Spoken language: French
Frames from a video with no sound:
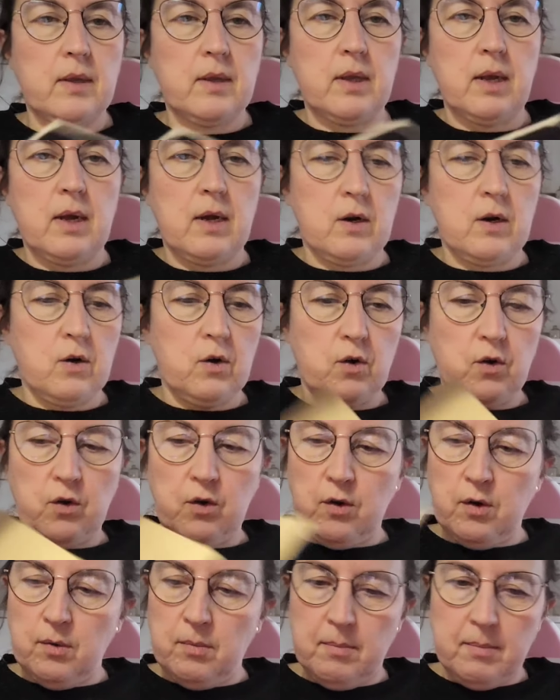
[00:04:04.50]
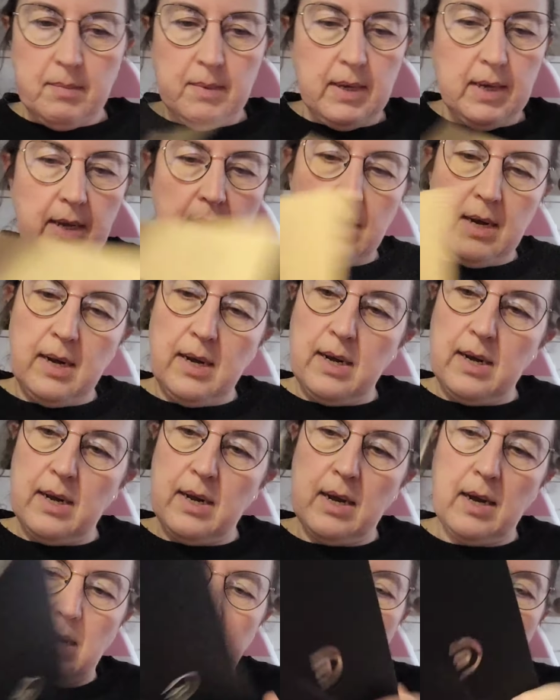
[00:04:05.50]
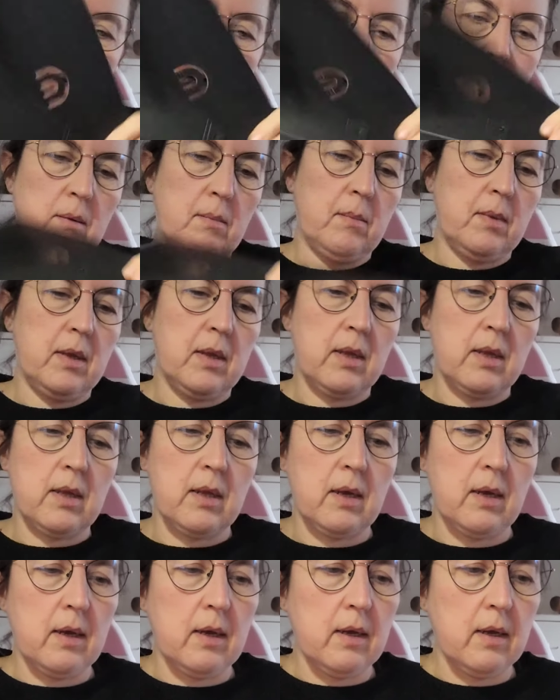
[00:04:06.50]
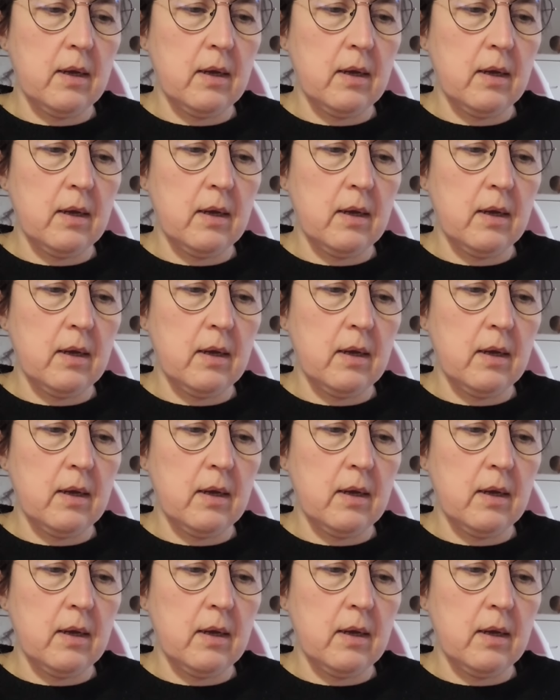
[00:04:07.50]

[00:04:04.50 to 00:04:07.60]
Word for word: Ça, je le mets là, comme ça.